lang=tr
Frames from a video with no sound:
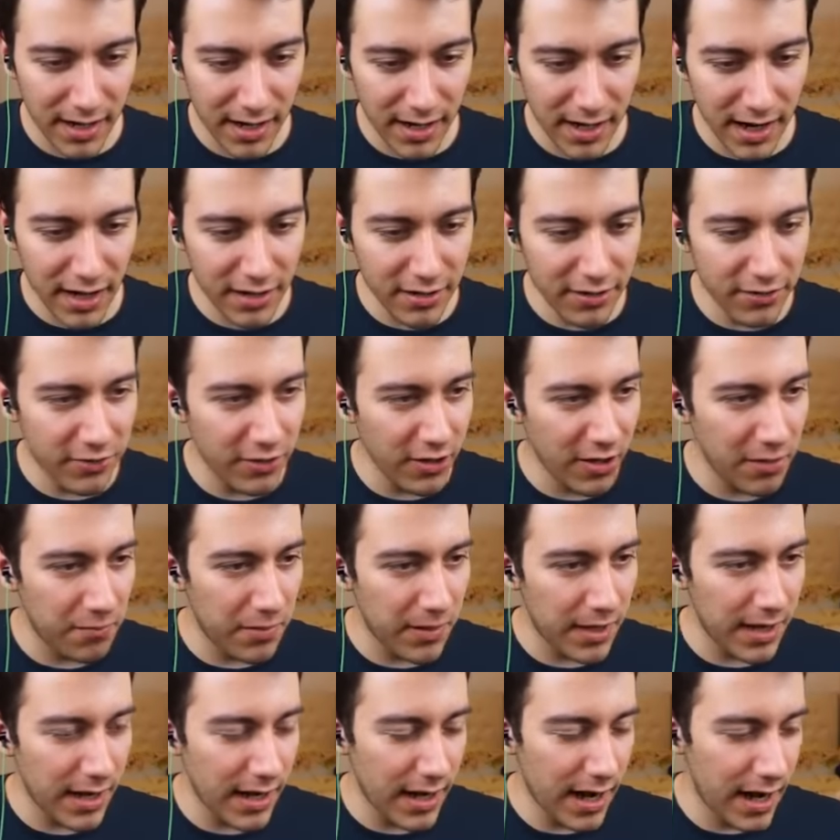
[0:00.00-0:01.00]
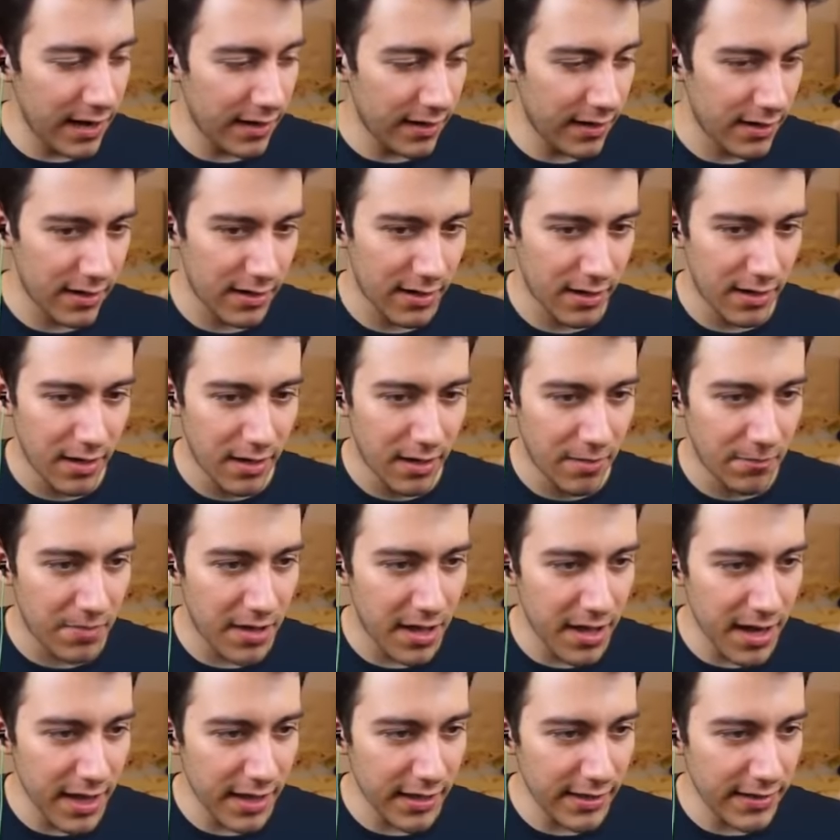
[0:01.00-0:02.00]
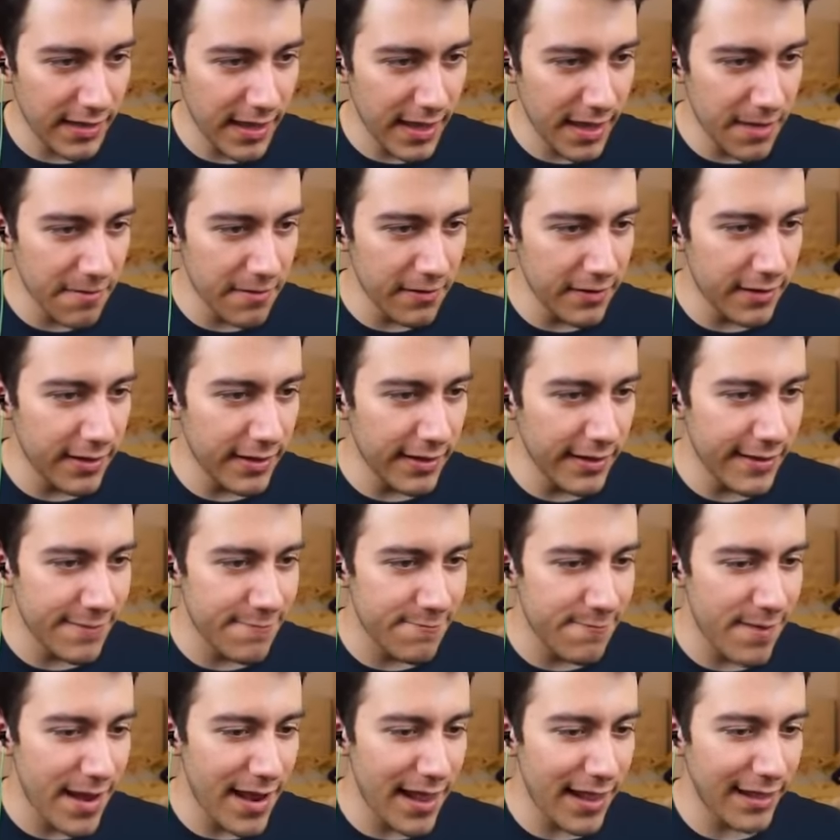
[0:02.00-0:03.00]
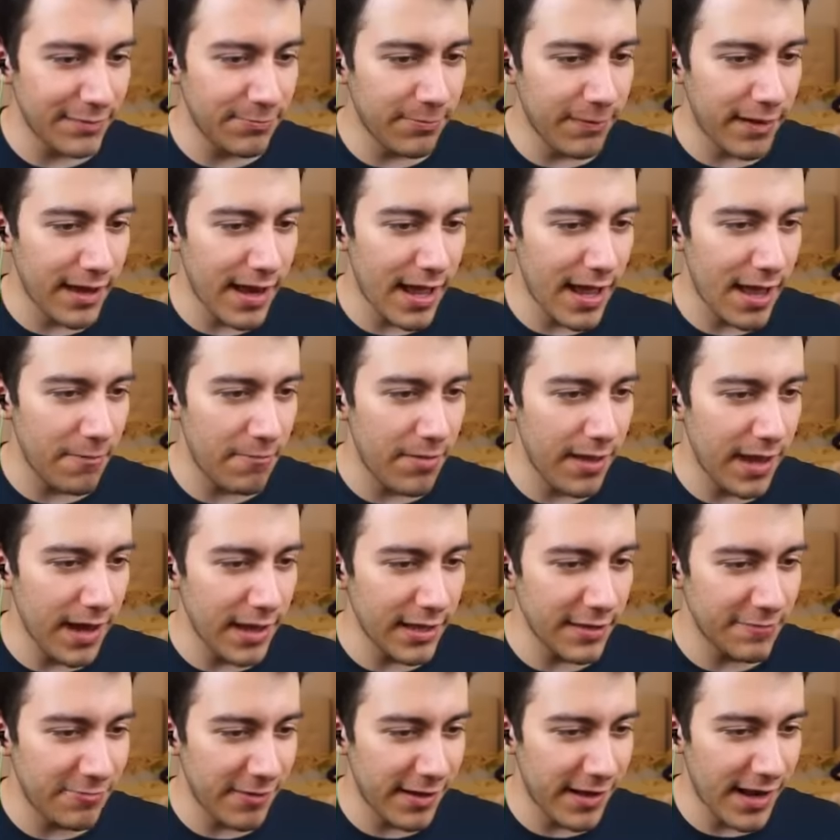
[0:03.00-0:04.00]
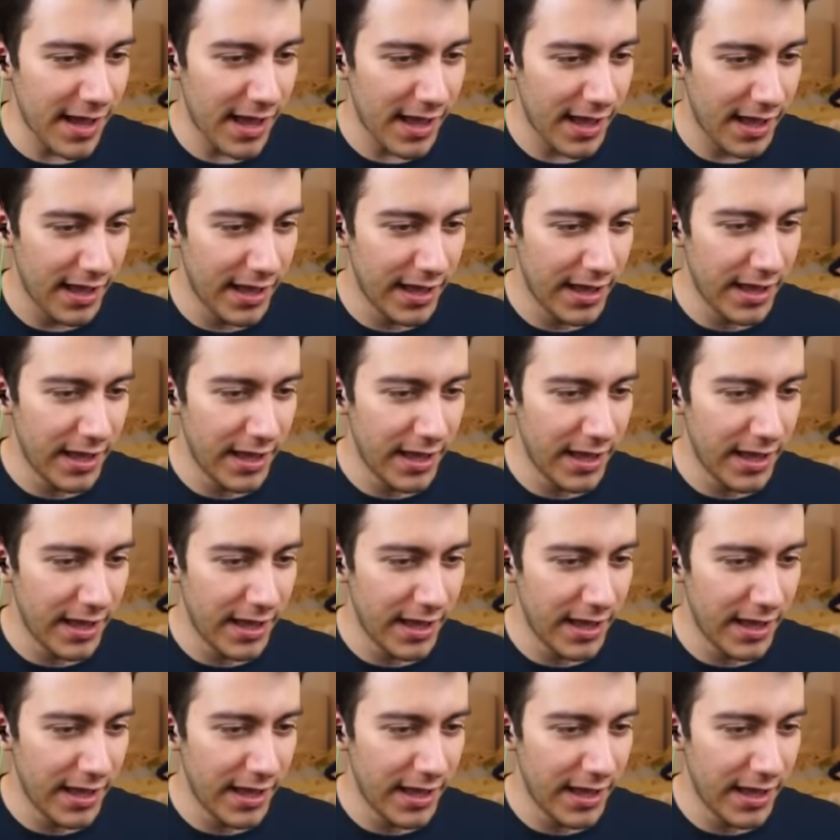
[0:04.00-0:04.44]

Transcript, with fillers: Paralar düşüyor. Paralar. Para ister misiniz? Beleş para. Beleş para.